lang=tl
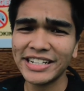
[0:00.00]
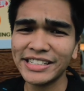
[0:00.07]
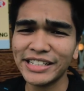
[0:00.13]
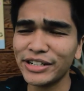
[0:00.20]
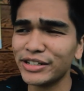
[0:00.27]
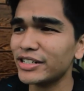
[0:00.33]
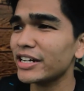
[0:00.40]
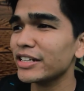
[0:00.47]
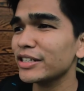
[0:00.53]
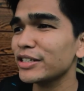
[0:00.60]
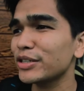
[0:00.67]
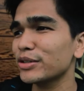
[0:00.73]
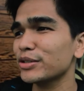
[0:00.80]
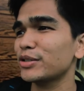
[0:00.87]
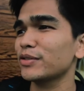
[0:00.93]
Daily, your daily
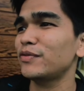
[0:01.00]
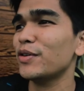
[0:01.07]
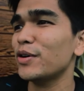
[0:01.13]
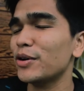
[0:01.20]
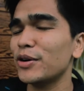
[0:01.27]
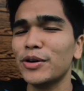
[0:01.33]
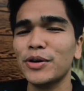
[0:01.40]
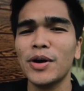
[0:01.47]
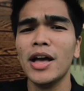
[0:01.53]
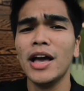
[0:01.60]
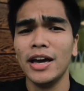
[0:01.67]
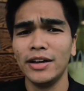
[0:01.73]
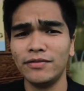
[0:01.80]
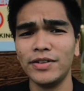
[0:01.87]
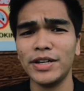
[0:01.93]
dose of photo
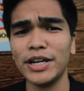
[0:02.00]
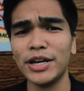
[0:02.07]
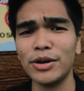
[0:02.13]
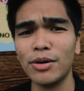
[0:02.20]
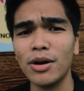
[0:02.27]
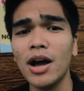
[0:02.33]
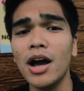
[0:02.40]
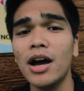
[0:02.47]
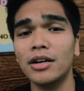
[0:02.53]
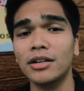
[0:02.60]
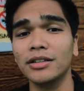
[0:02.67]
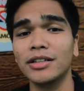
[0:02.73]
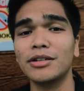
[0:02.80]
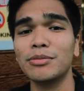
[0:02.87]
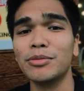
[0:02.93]
and video
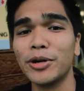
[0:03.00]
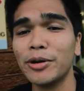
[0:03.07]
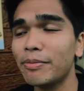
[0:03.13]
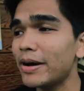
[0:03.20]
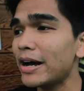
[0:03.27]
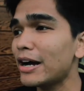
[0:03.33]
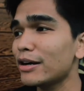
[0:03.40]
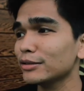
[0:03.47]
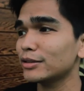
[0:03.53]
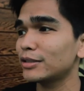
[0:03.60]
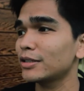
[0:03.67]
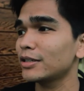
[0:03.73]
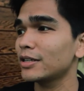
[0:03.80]
and a little more about